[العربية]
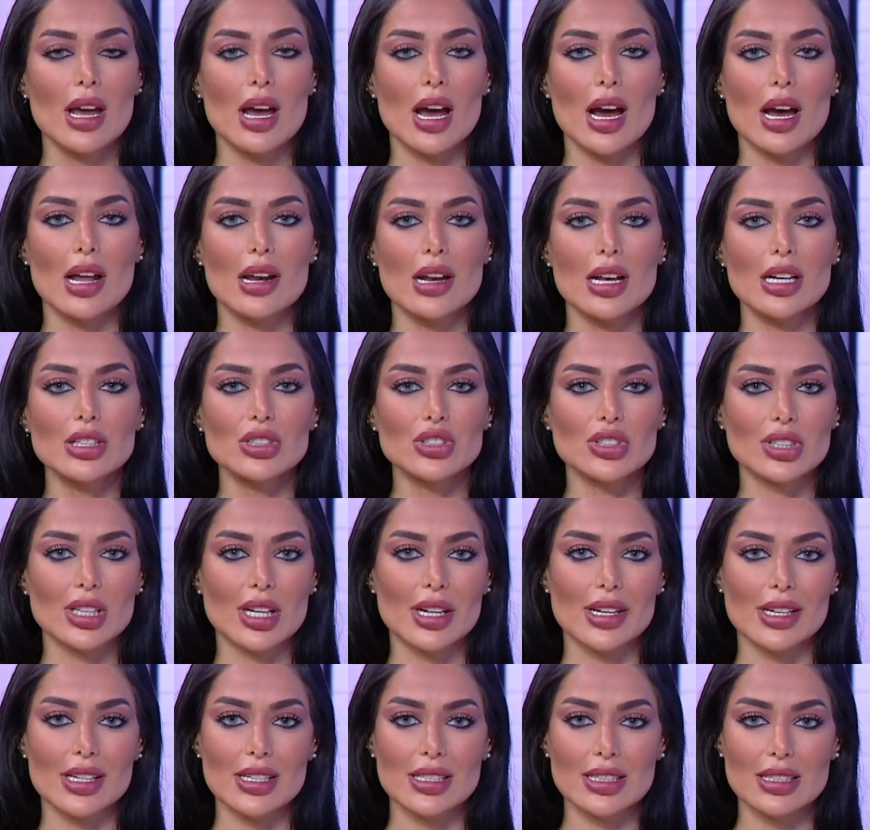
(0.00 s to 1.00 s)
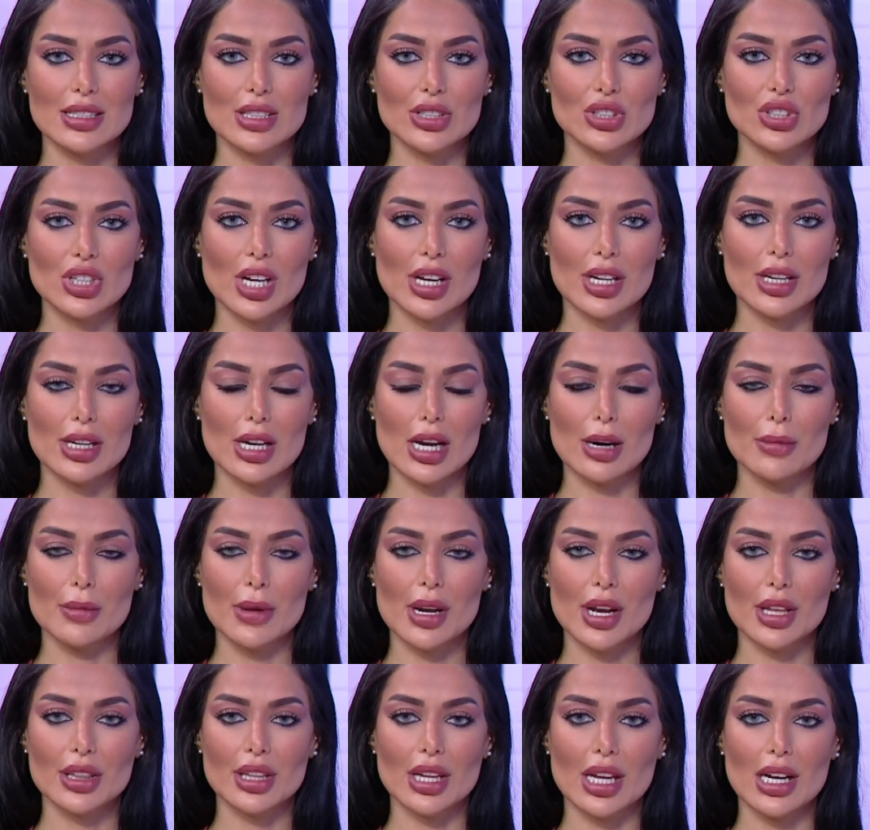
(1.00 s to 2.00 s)
الأشقر استشاري
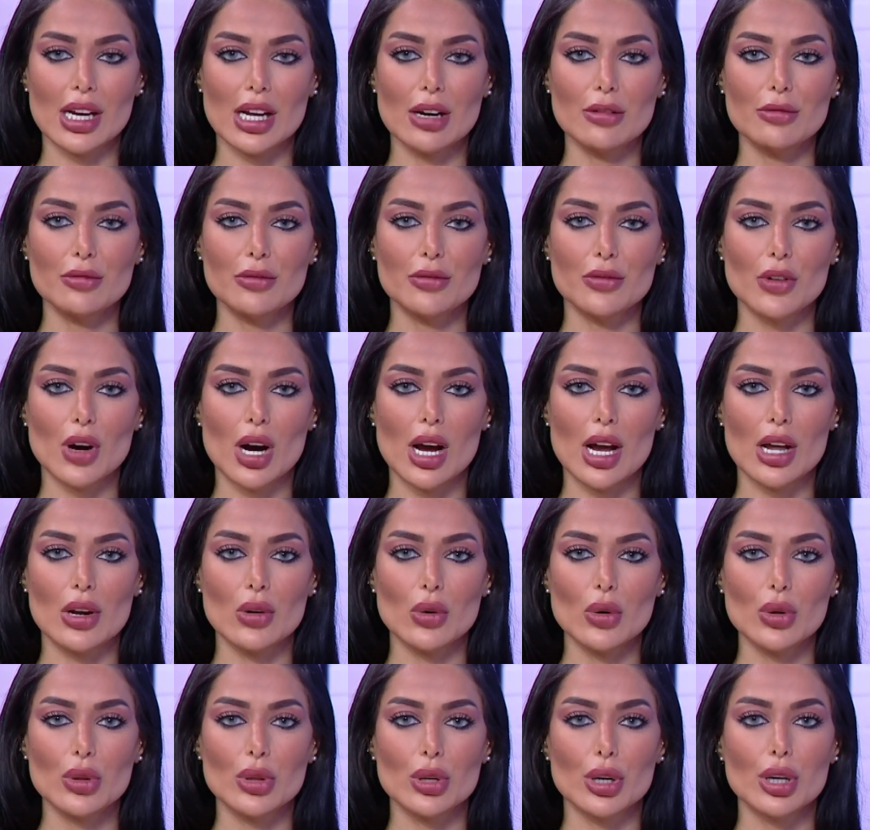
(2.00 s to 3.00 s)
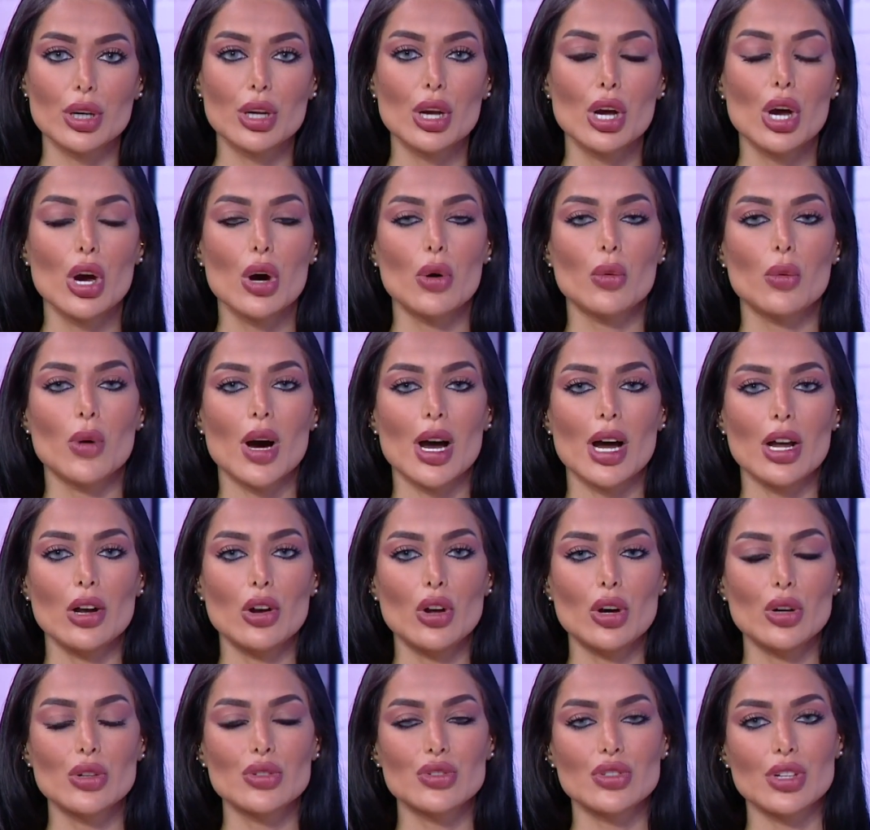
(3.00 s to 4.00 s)
أمراض الأنف والأذن
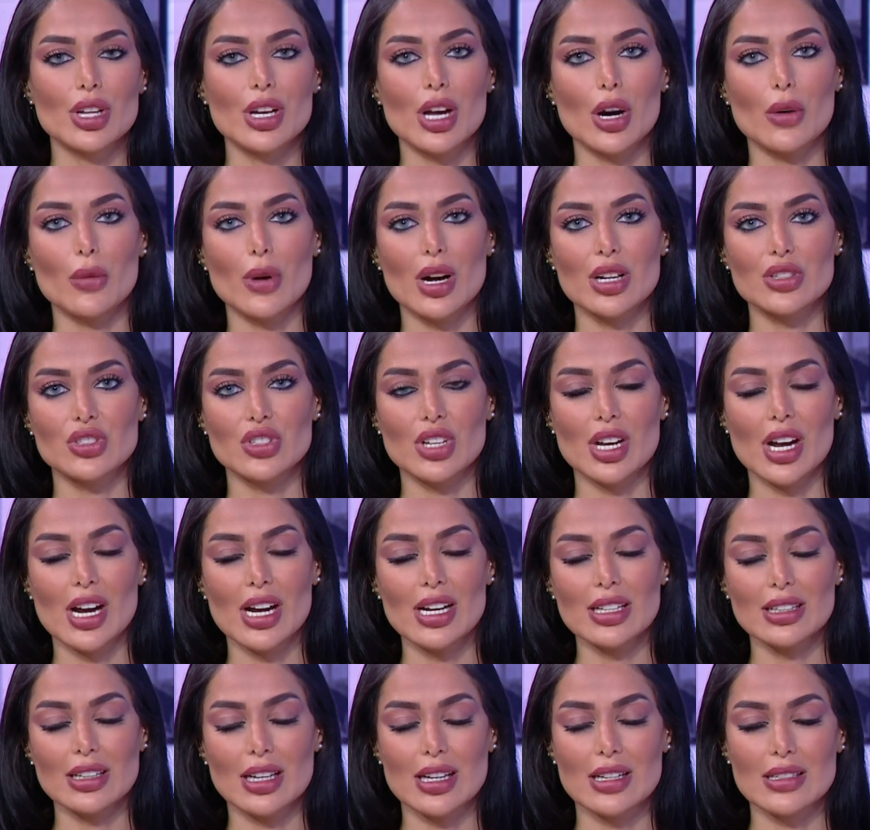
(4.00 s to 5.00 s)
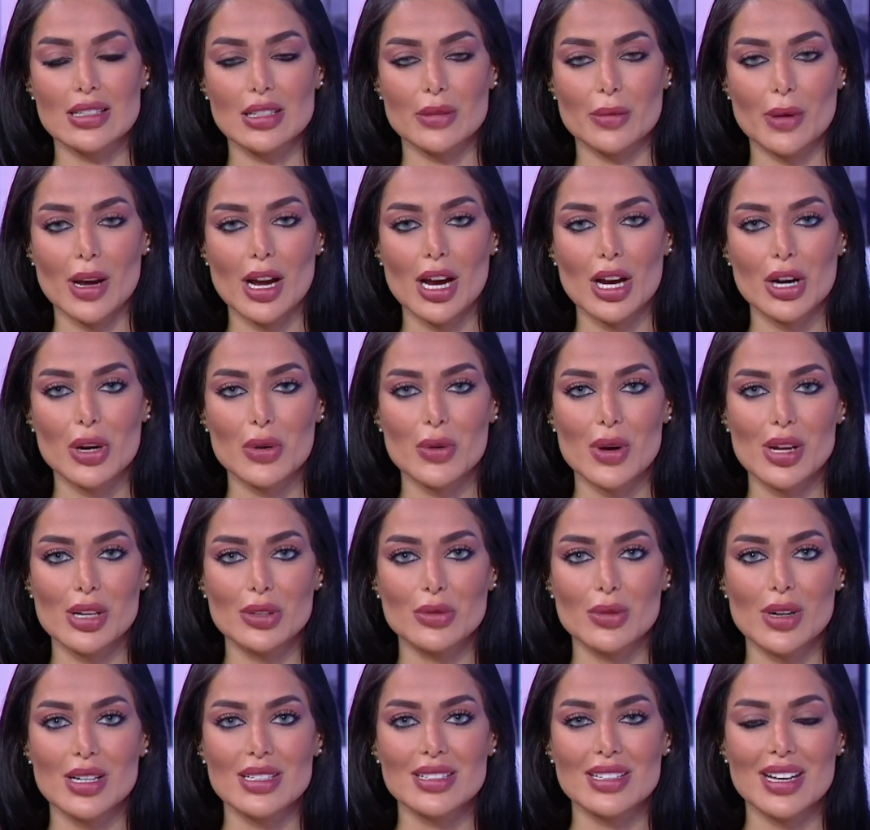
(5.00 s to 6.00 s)
والحنجرة وجراحتها صباحها صباحك ورد
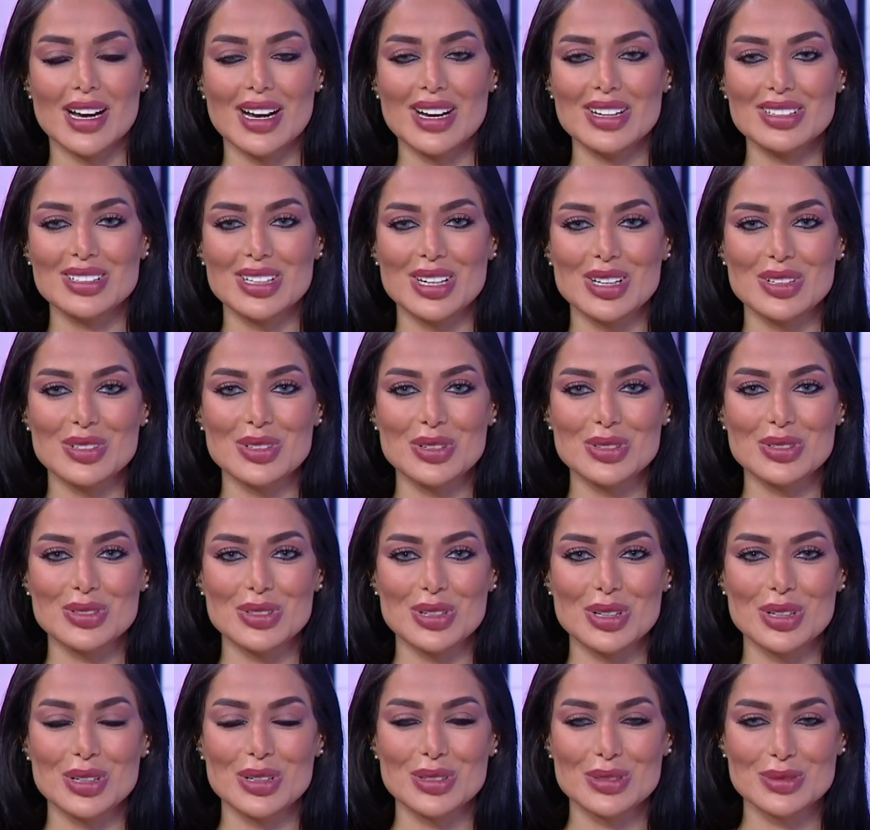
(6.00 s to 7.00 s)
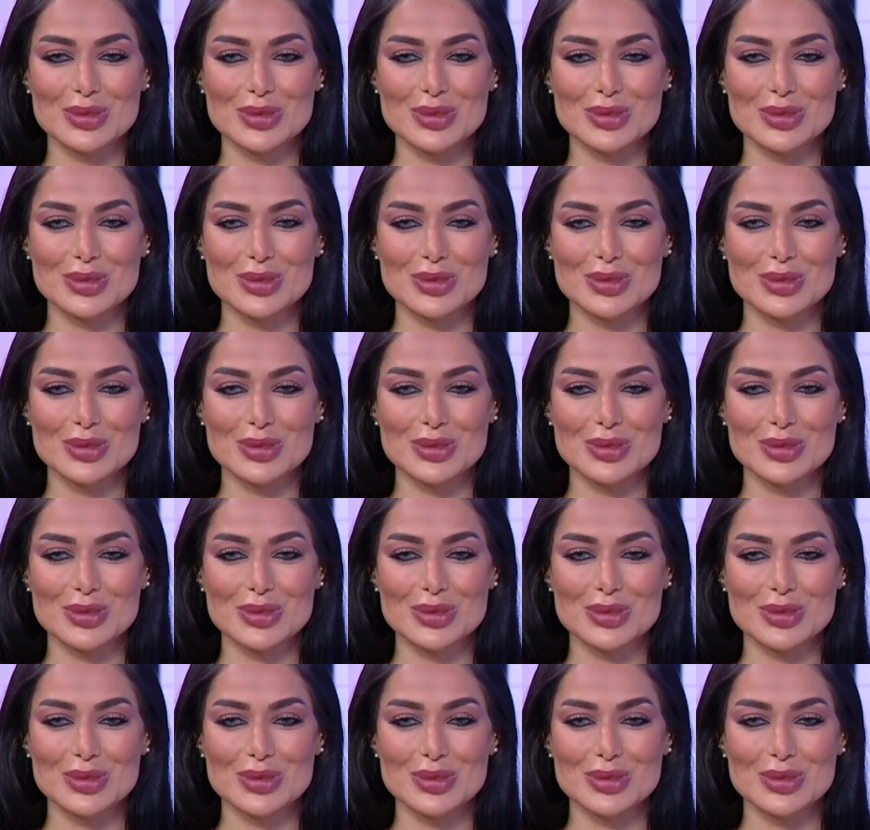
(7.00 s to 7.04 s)
وسعادة يا دكتور